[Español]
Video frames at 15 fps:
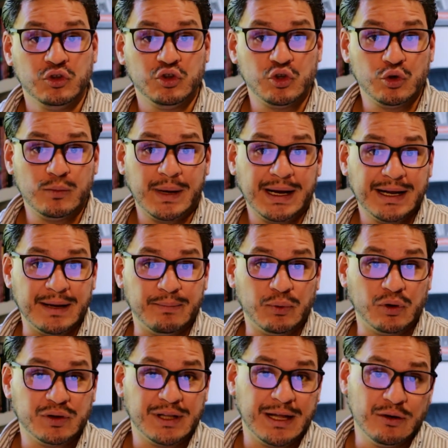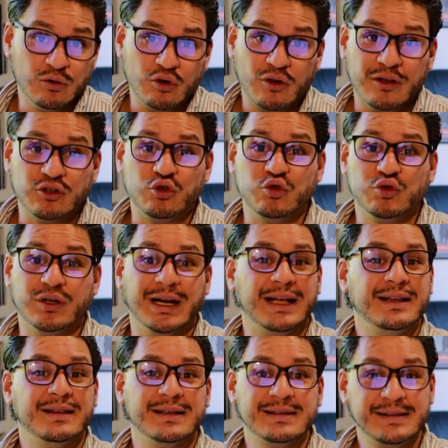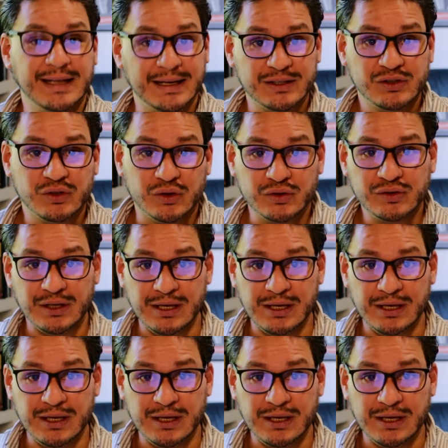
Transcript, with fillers: Truman Capote en uno de sus grandes textos